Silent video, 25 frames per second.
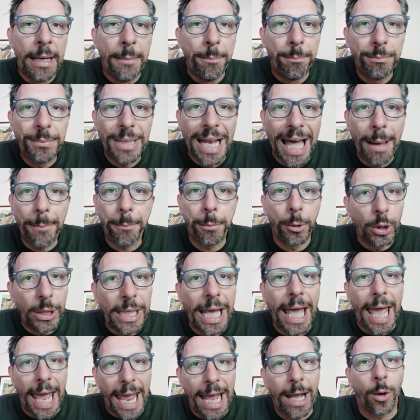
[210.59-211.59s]

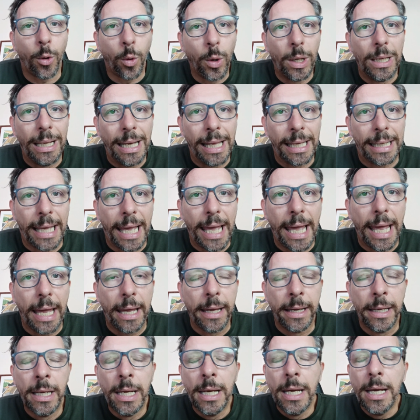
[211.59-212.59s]
Napoli è quella che
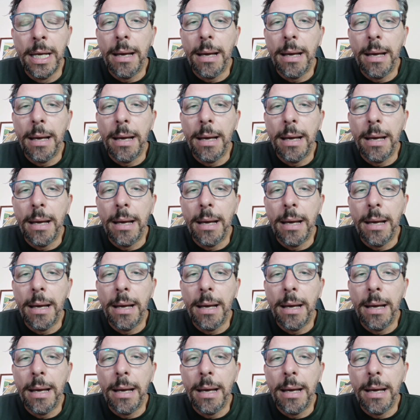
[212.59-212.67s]
è